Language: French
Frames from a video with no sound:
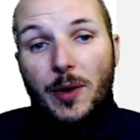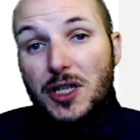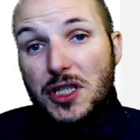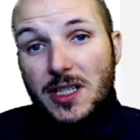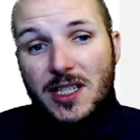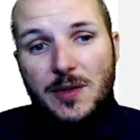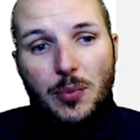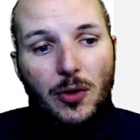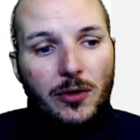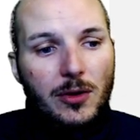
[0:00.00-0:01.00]
chez les
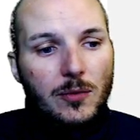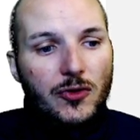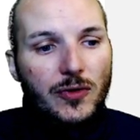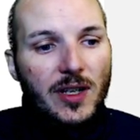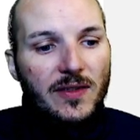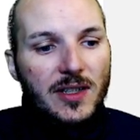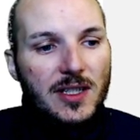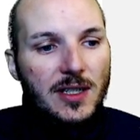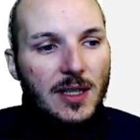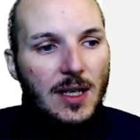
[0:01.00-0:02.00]
Clippers, comme je vous l'avais
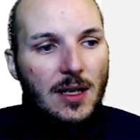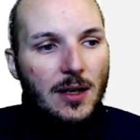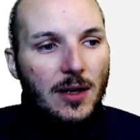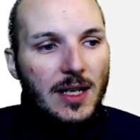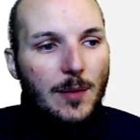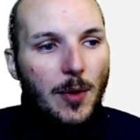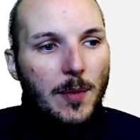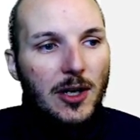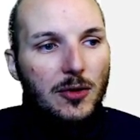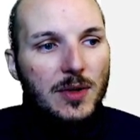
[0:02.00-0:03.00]
dit. Euh, il y a pas
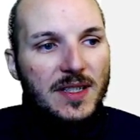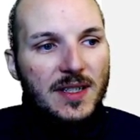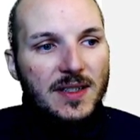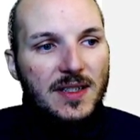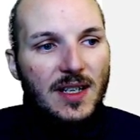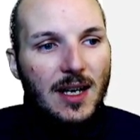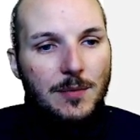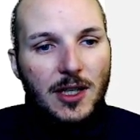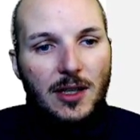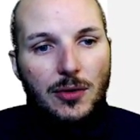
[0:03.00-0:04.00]
mal de blessés, c'est
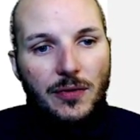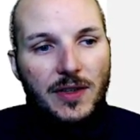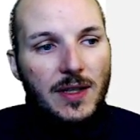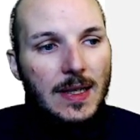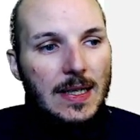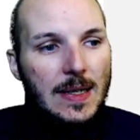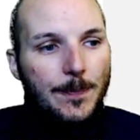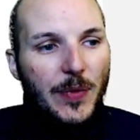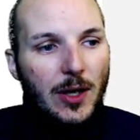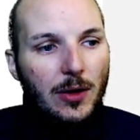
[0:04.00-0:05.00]
Amir Kofi,
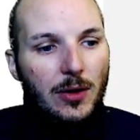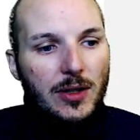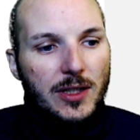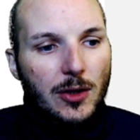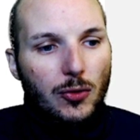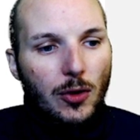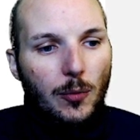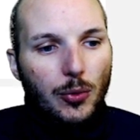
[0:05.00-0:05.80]
qui a eu un peu